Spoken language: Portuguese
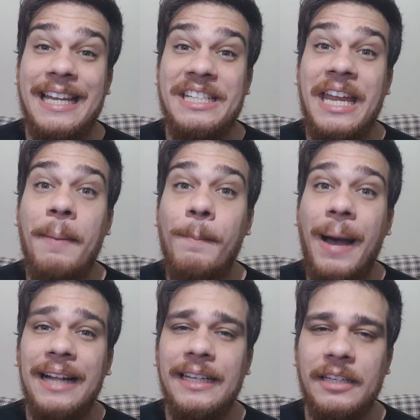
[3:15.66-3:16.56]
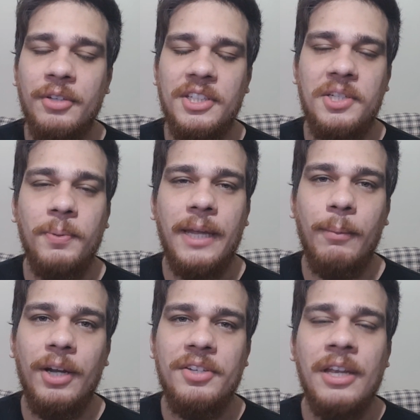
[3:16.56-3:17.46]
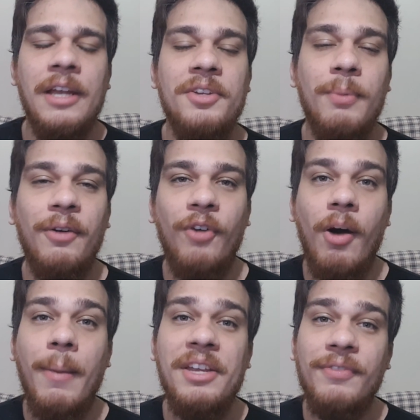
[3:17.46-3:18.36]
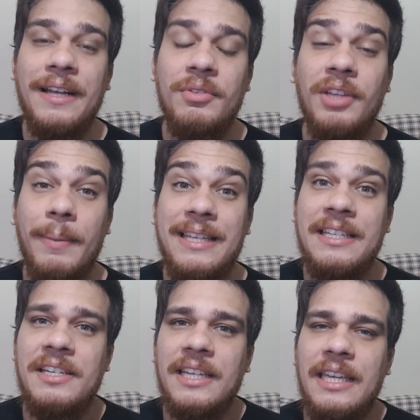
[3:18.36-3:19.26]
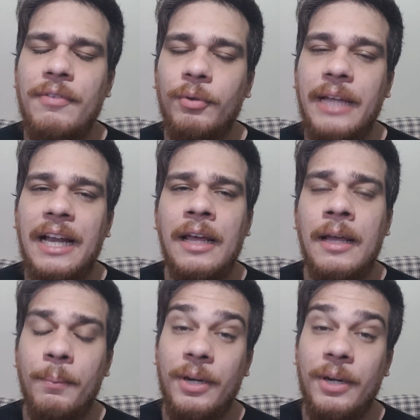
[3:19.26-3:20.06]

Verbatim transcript: é que eles rebatem as nossas Pokébolas de uma forma mais fácil e também se esquivam dela.